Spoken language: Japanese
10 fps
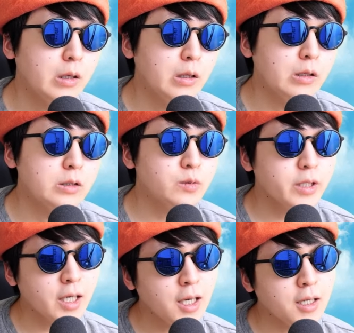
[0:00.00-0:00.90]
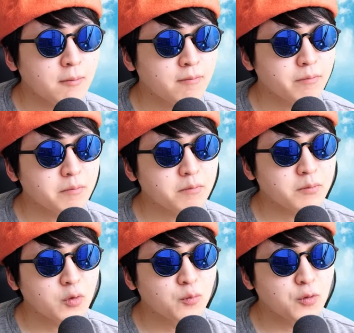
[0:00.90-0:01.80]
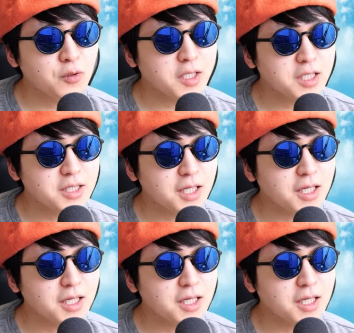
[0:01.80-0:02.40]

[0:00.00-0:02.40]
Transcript: それがもう僕が聞いた